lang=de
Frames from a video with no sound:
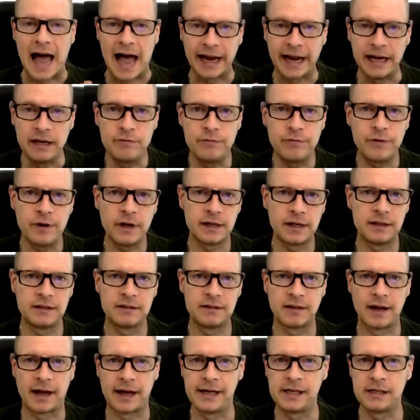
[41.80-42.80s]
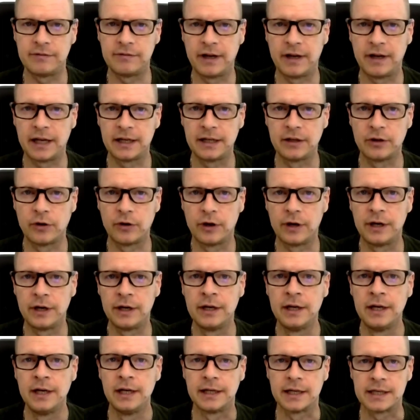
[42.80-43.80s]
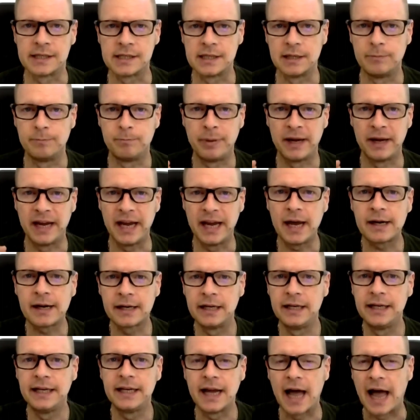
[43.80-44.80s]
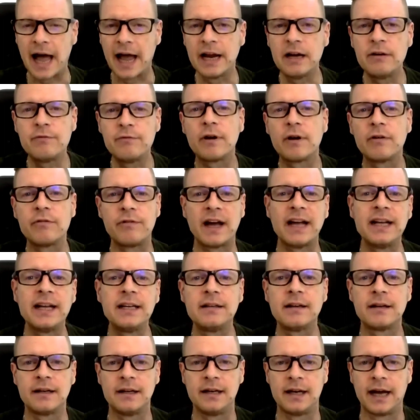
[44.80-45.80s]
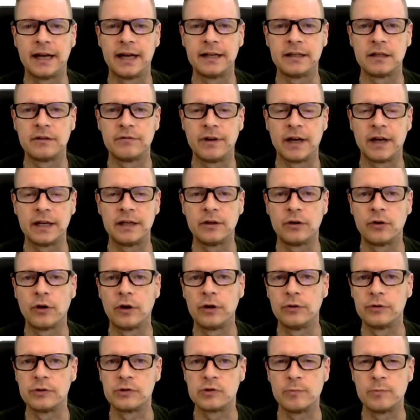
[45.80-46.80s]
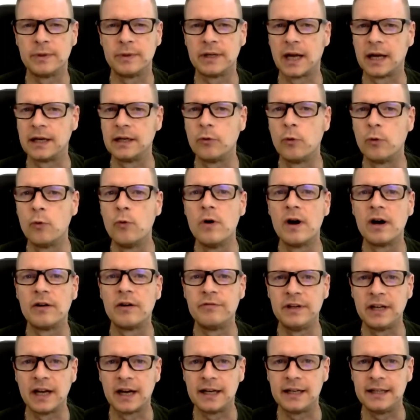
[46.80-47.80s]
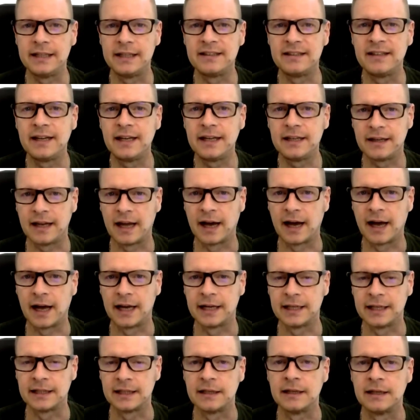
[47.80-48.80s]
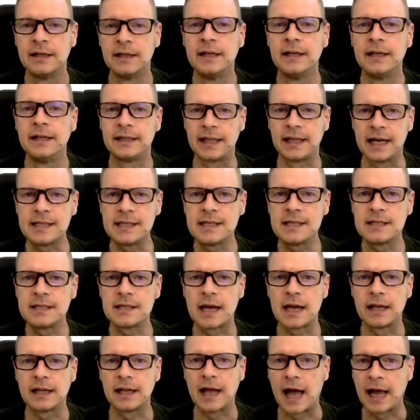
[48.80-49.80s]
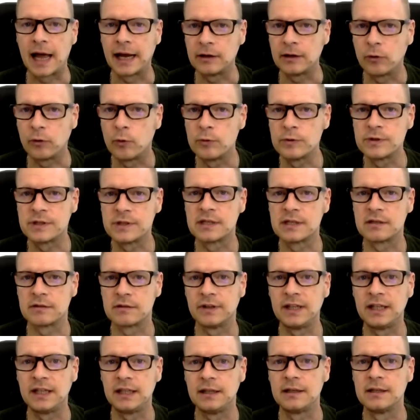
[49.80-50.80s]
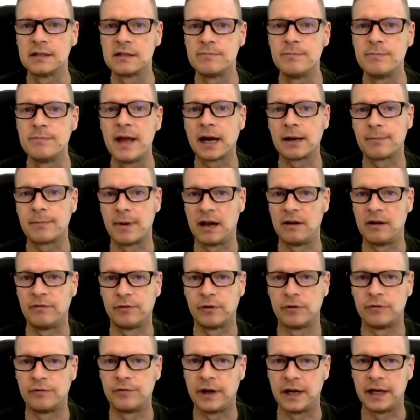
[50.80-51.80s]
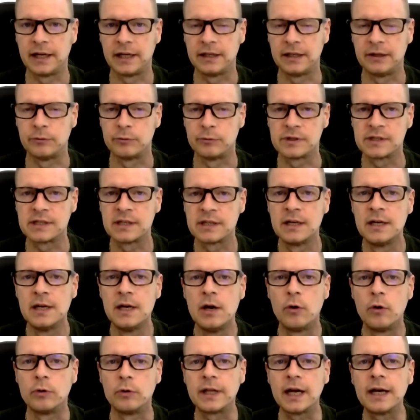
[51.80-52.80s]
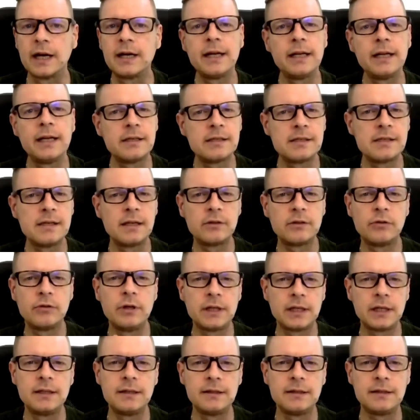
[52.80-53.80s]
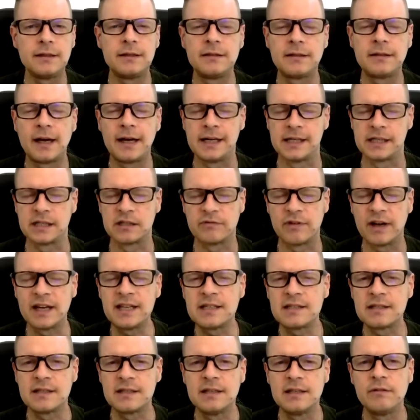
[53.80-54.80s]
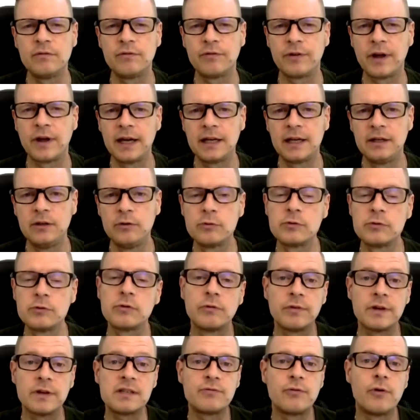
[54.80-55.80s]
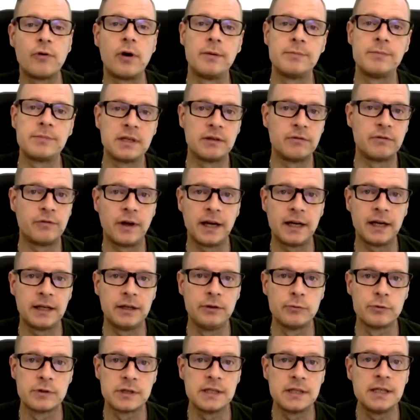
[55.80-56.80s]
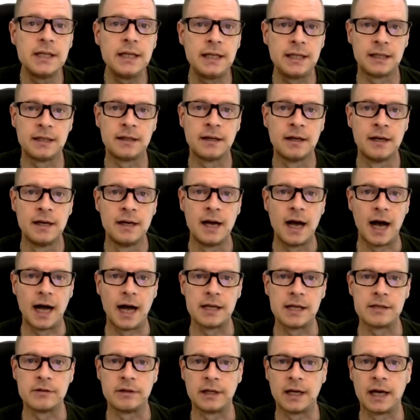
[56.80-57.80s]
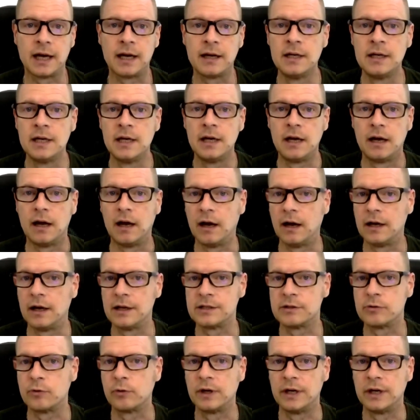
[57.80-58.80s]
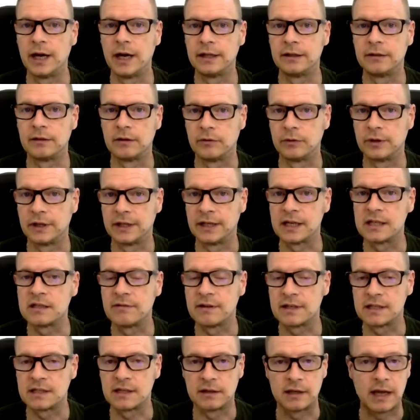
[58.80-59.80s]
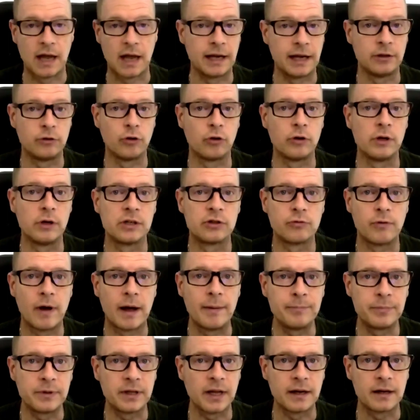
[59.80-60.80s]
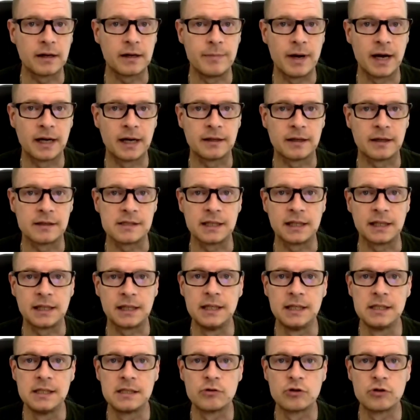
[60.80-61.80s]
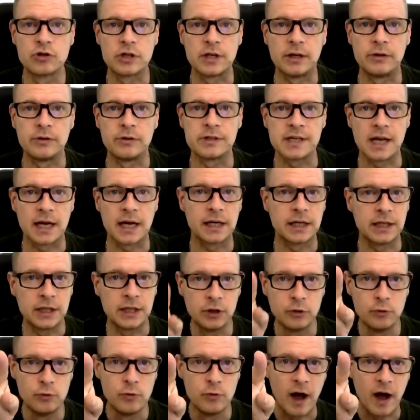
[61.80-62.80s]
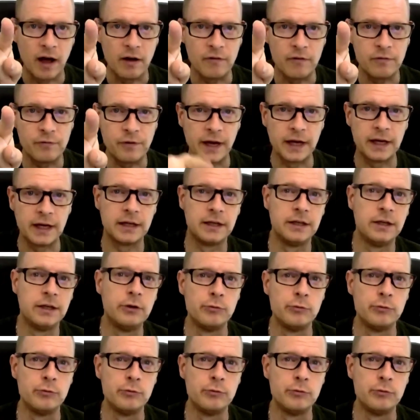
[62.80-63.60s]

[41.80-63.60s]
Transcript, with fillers: einfach geteilt werden können, dass sie per Klick einfach weitergeleitet werden können und somit eine hohe Viralität erreichen. Das ist ein großes, wichtiges Merkmal von Fake News. Und dann geht es natürlich in die Details. Was sind Fake News und was vor allem sind Fake News nicht? Also der äh, sogenannte oder das, was ein Donald Trump da gemacht hat, sich hinzustellen und sagen, you are Fake